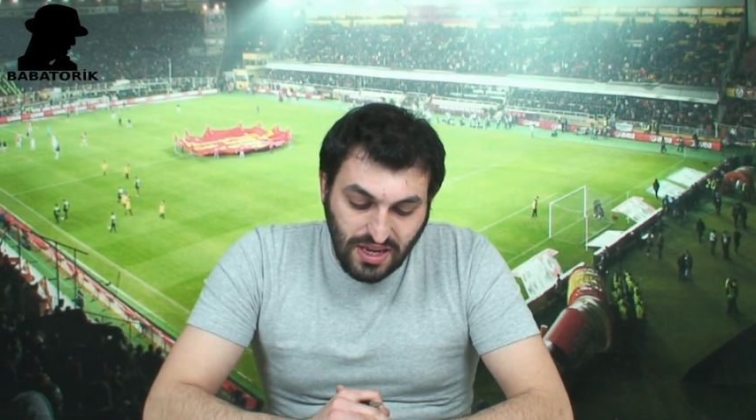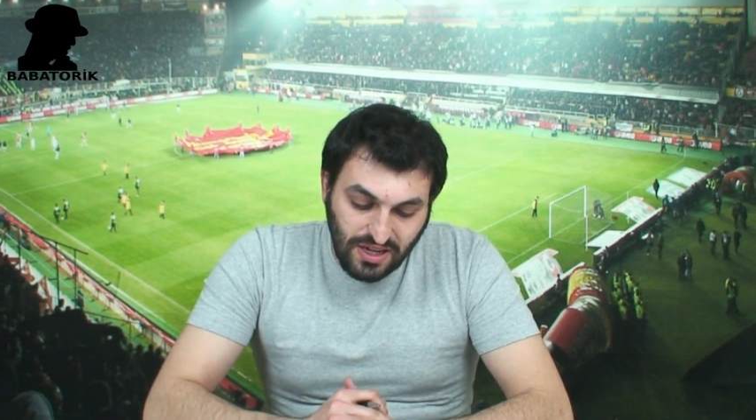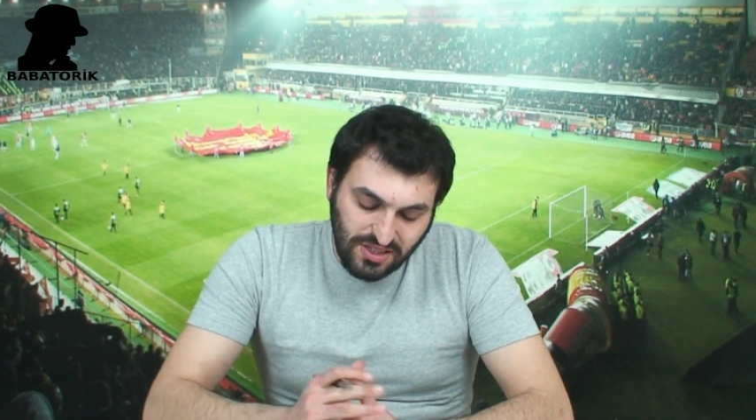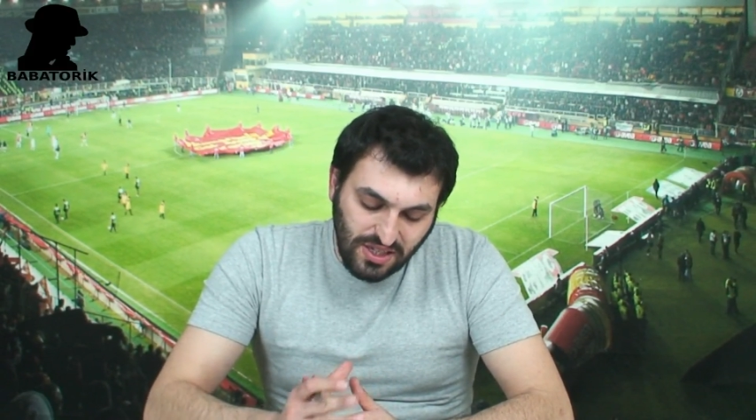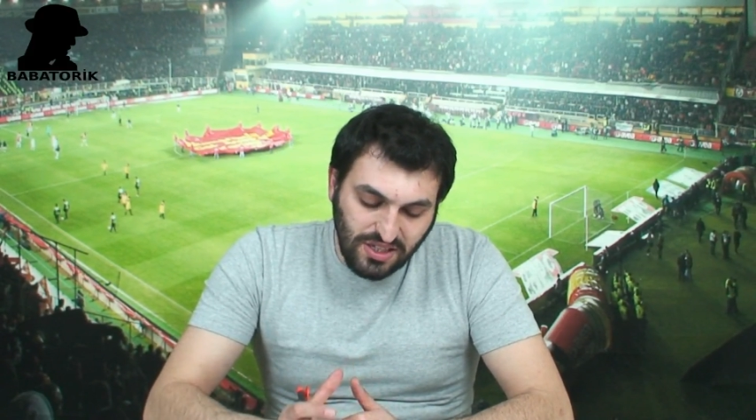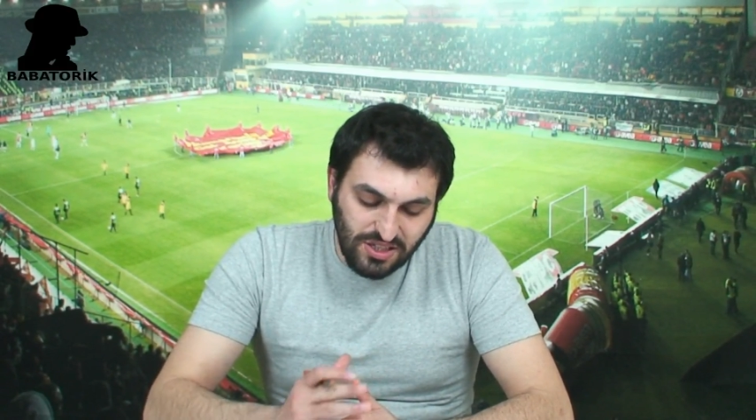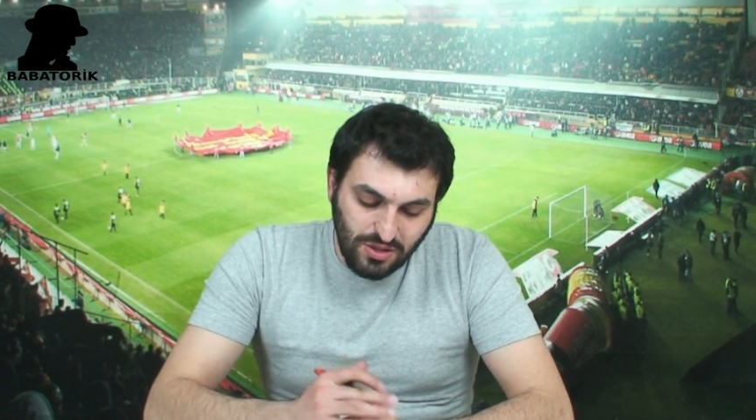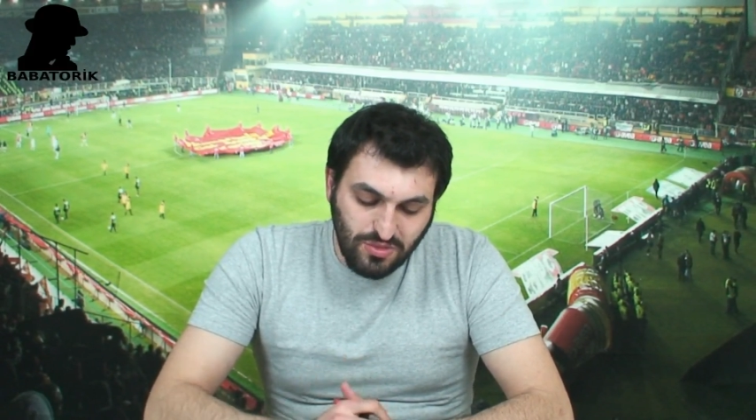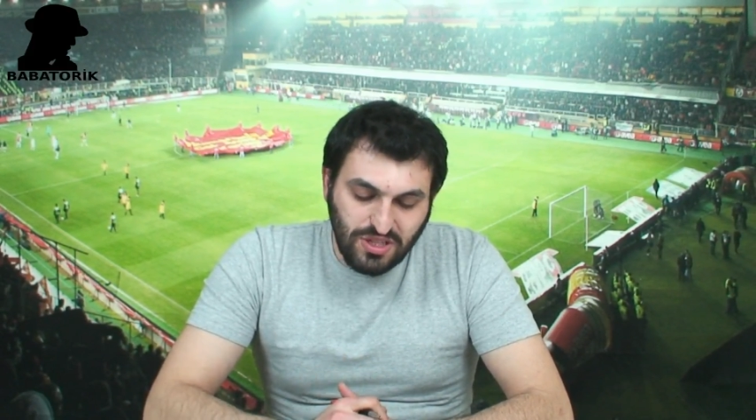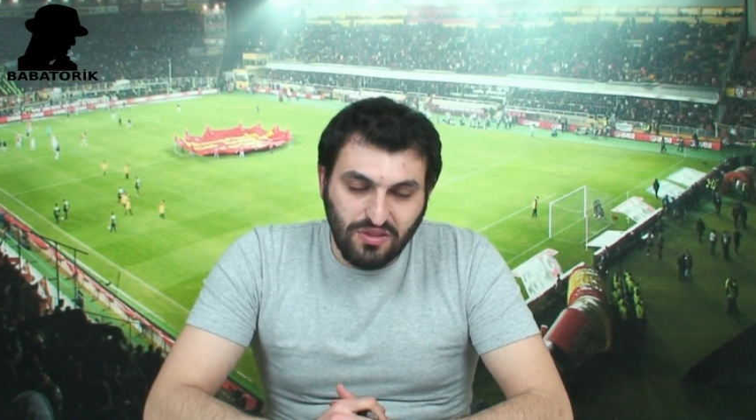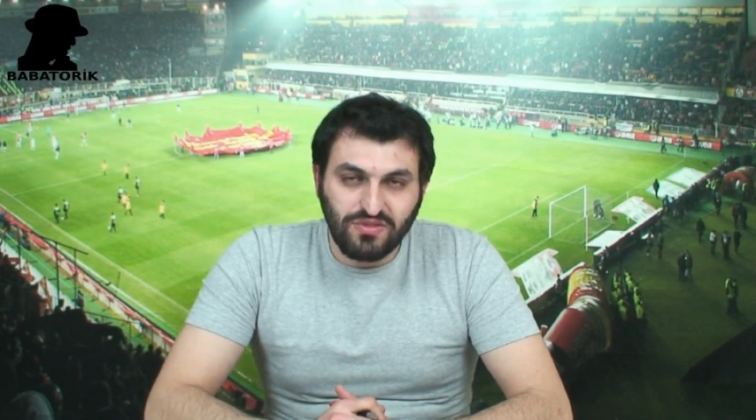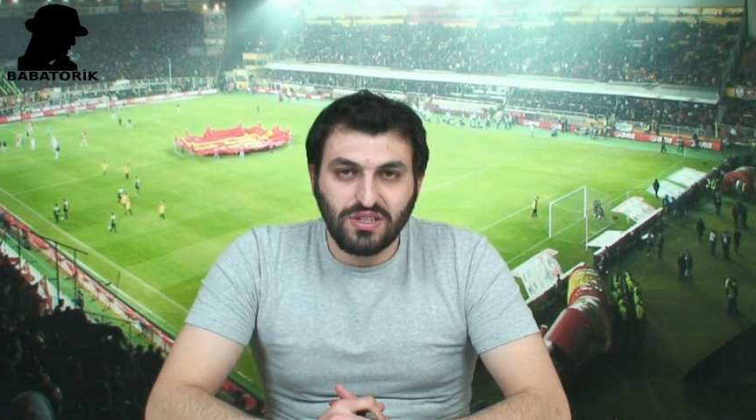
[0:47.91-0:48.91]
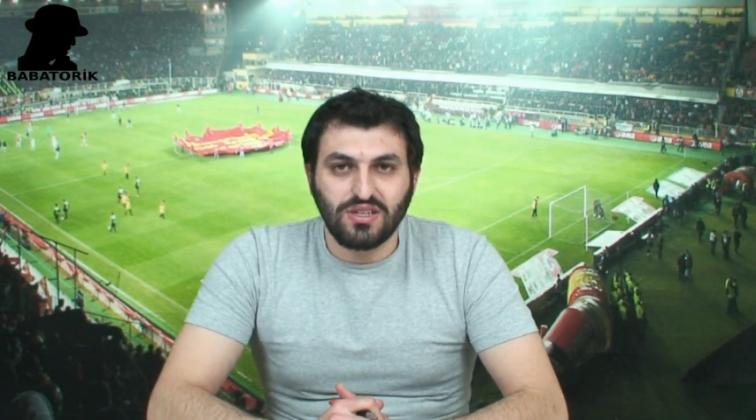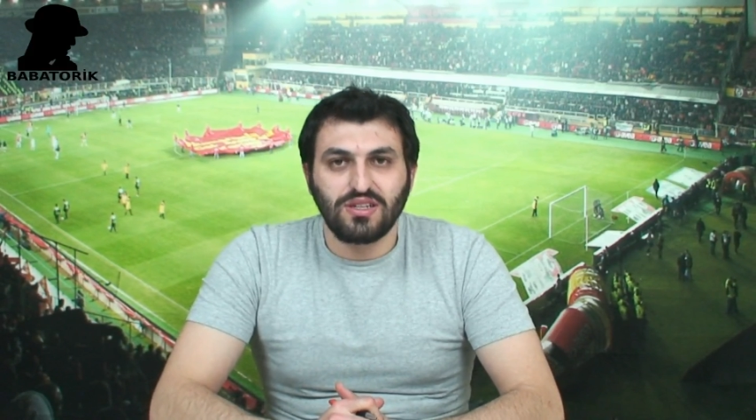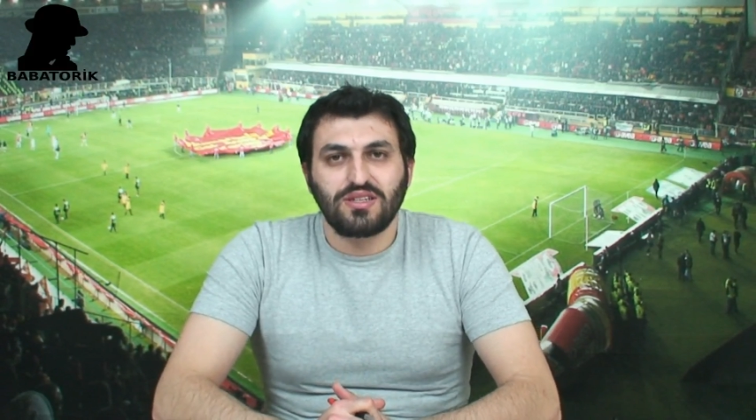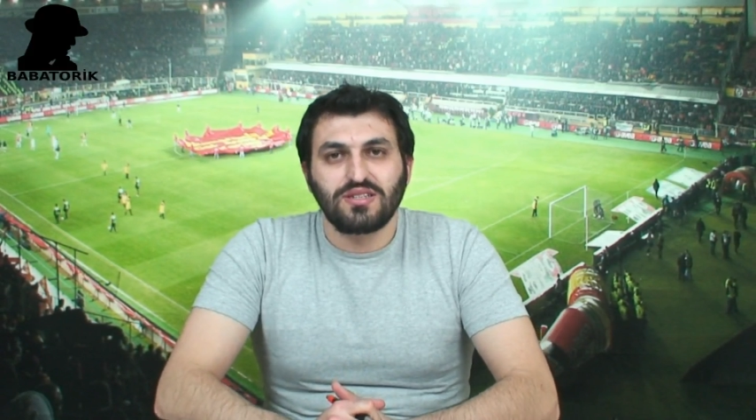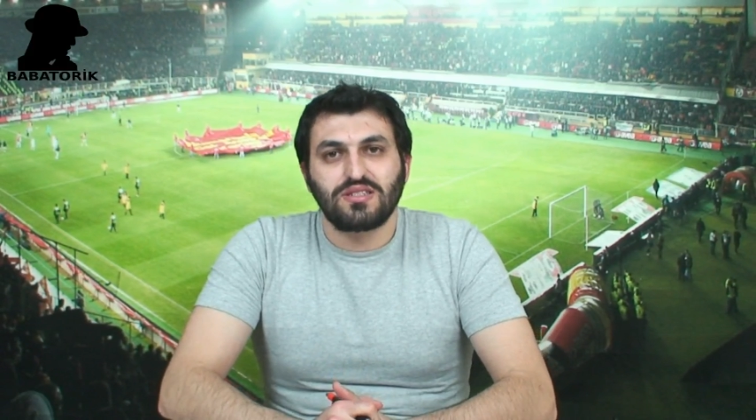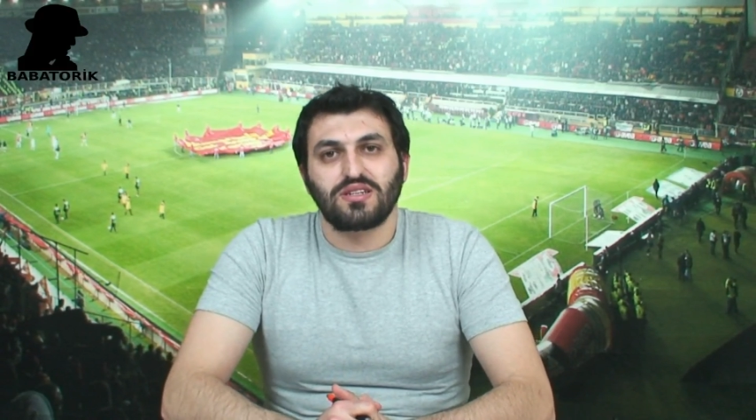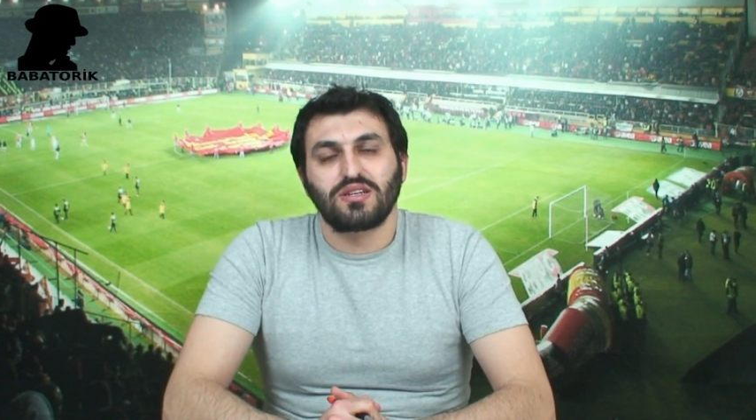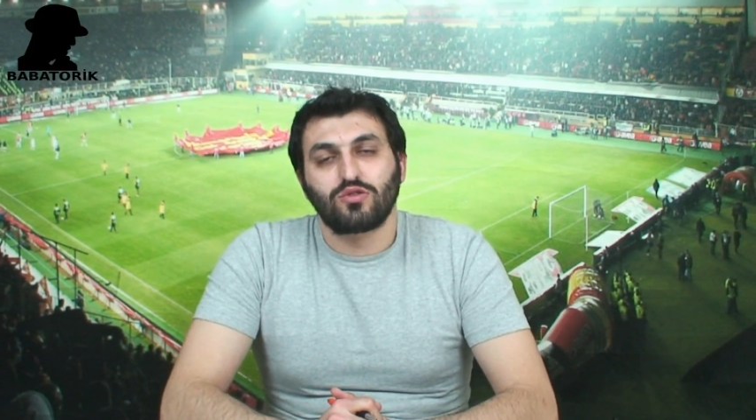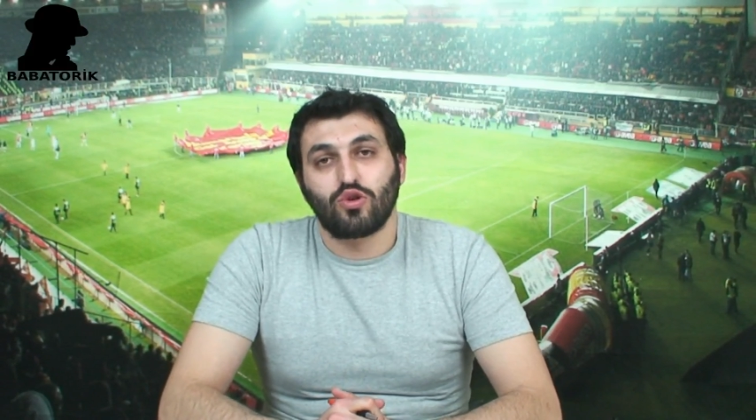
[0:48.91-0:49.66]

Gerçi geçtiğimiz hafta Galatasaray'a